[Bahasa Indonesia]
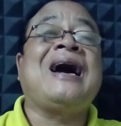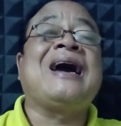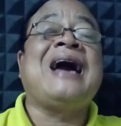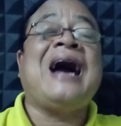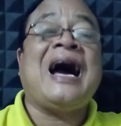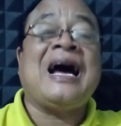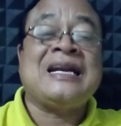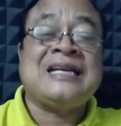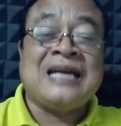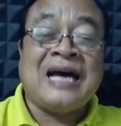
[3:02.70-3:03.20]

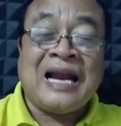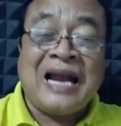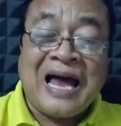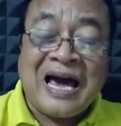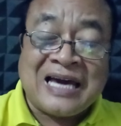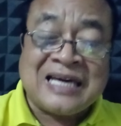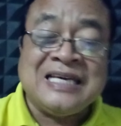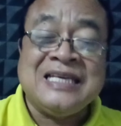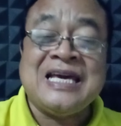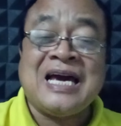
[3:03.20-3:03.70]
nggak ada
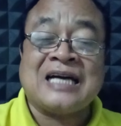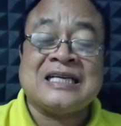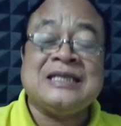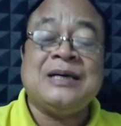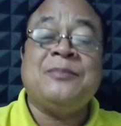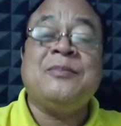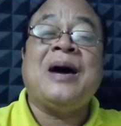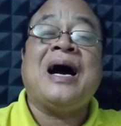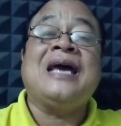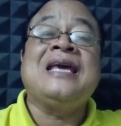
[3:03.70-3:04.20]
lagi yang
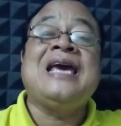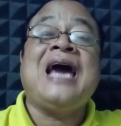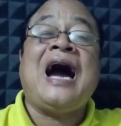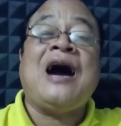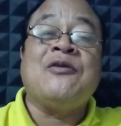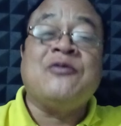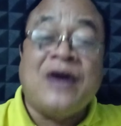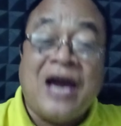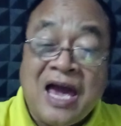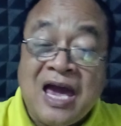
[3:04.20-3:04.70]
nyembah
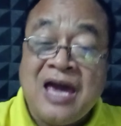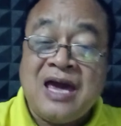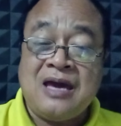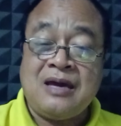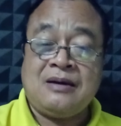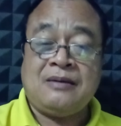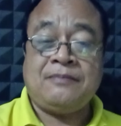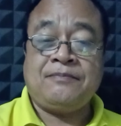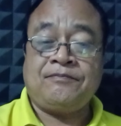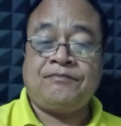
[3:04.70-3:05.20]

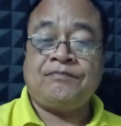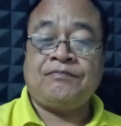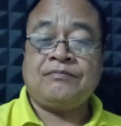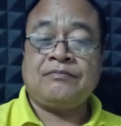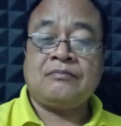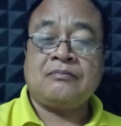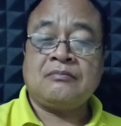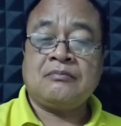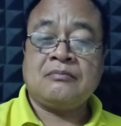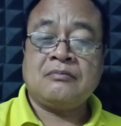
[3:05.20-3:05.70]
Yahweh.
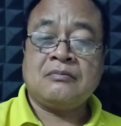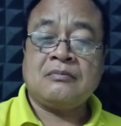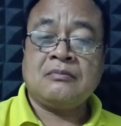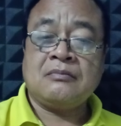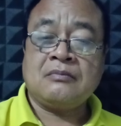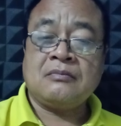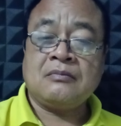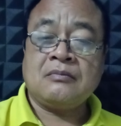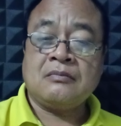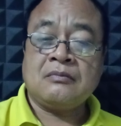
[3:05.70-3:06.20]

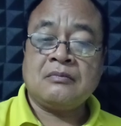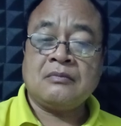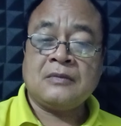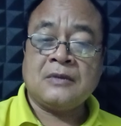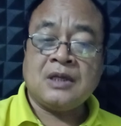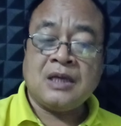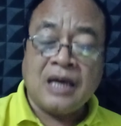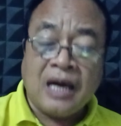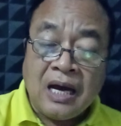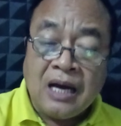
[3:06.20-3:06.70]

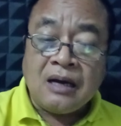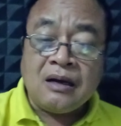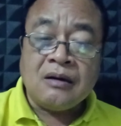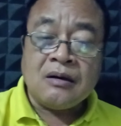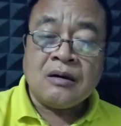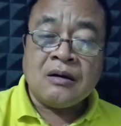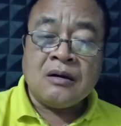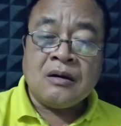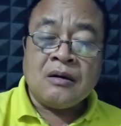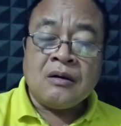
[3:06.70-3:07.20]
Ya,
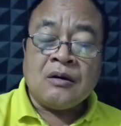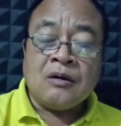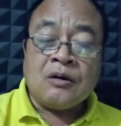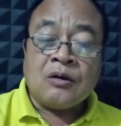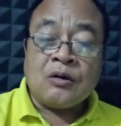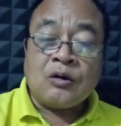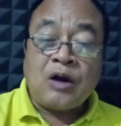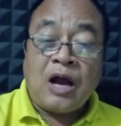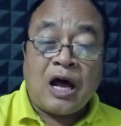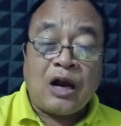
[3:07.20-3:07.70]

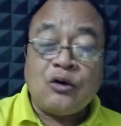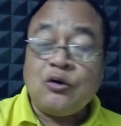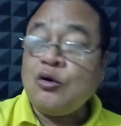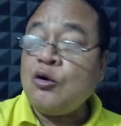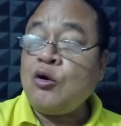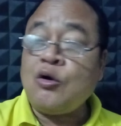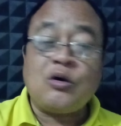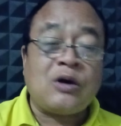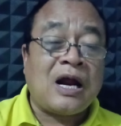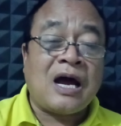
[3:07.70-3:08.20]
Lalu
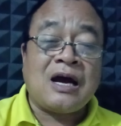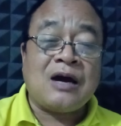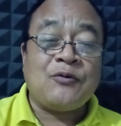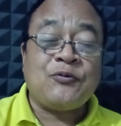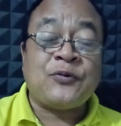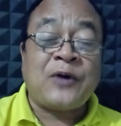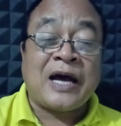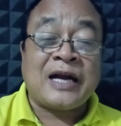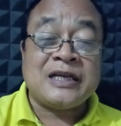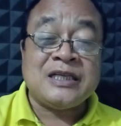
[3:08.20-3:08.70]
orang
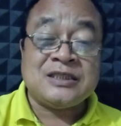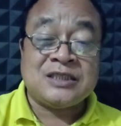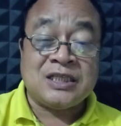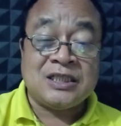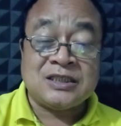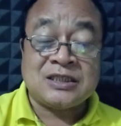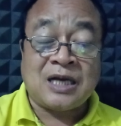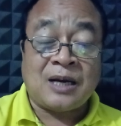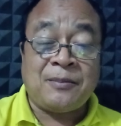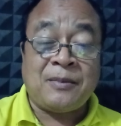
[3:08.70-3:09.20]
Farisi
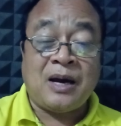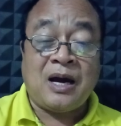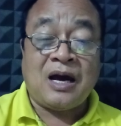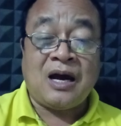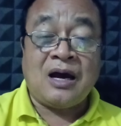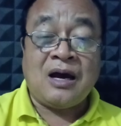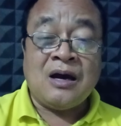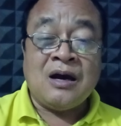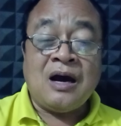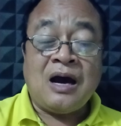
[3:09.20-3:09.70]

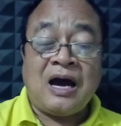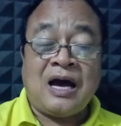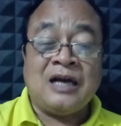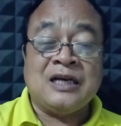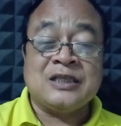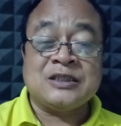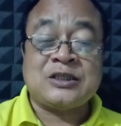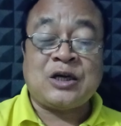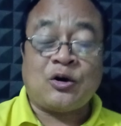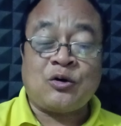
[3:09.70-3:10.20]
sama
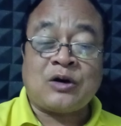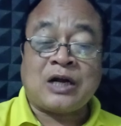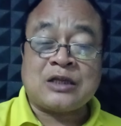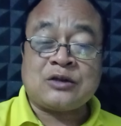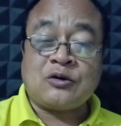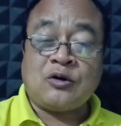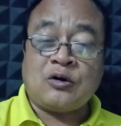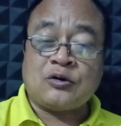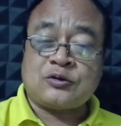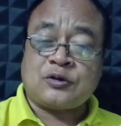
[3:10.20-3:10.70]
ahli Taurat
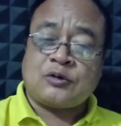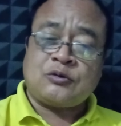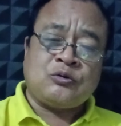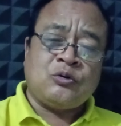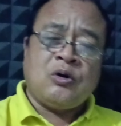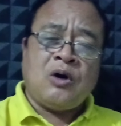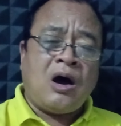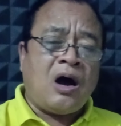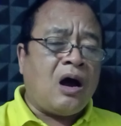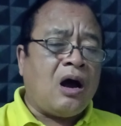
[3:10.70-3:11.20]
ngotot,
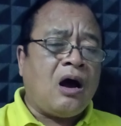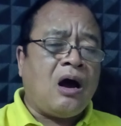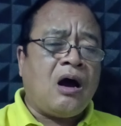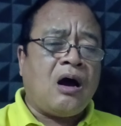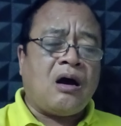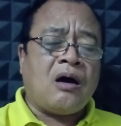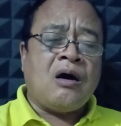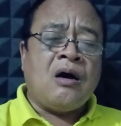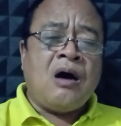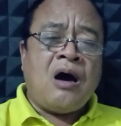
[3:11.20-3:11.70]

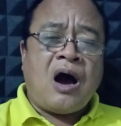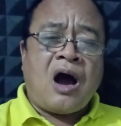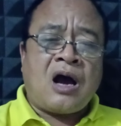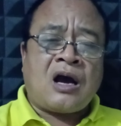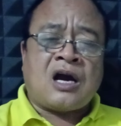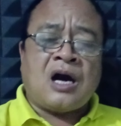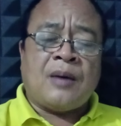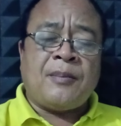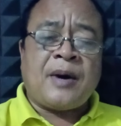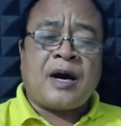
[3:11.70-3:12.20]
"Enggak,
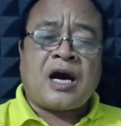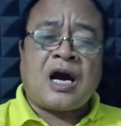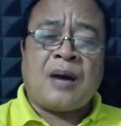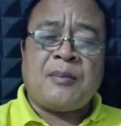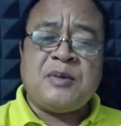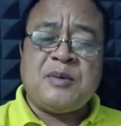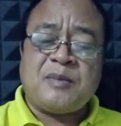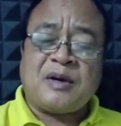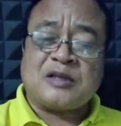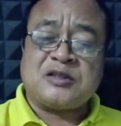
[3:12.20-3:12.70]
agama
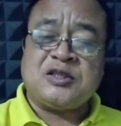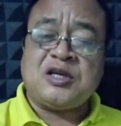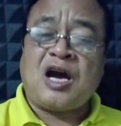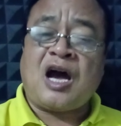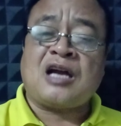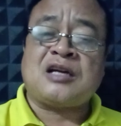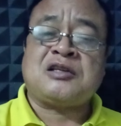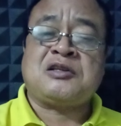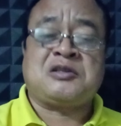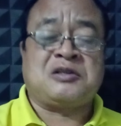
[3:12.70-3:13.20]
kami masih
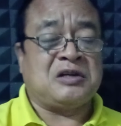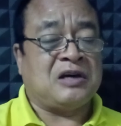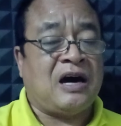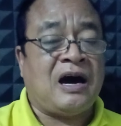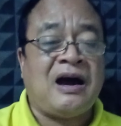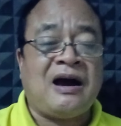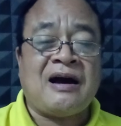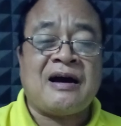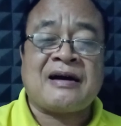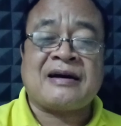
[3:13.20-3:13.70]

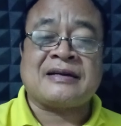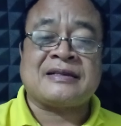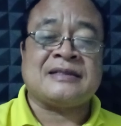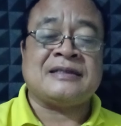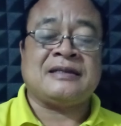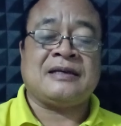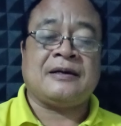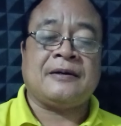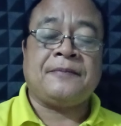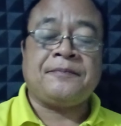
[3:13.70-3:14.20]
ada,"
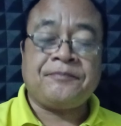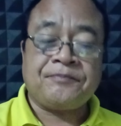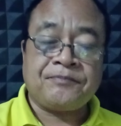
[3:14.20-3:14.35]
katanya.